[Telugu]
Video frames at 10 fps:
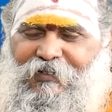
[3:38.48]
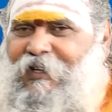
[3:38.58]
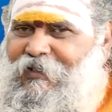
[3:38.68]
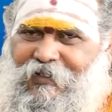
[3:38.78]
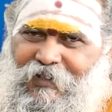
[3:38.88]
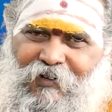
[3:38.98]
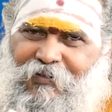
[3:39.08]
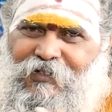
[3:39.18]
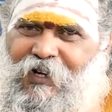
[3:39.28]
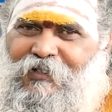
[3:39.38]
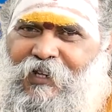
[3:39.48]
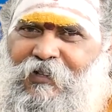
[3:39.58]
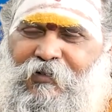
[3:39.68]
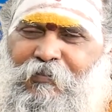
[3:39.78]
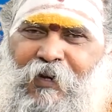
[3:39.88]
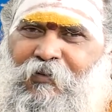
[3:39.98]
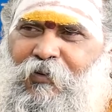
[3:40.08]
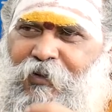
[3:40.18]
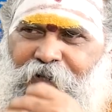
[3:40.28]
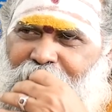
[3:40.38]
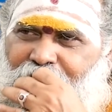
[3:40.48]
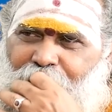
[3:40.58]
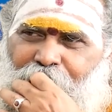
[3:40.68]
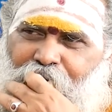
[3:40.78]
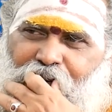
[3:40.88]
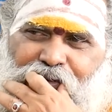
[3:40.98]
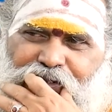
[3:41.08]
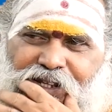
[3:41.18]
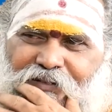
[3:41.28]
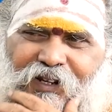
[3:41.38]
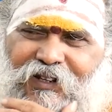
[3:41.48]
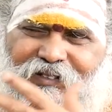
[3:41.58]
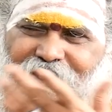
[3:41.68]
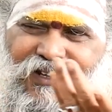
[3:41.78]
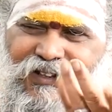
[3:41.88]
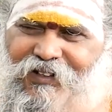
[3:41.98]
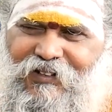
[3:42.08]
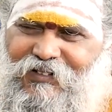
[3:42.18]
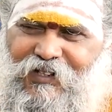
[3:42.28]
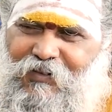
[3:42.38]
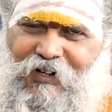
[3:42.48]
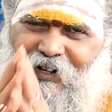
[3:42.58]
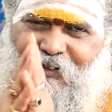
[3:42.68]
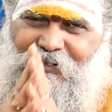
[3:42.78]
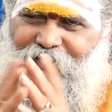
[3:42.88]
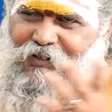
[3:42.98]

సరే అసలు నిర్వచనాలు చాలా వివిధ ప్రేమ గుడ్డిది కళ్ళు గలు కలుస్తాయి ఇవన్నీ సరే ఈ సినిమాలో కూడా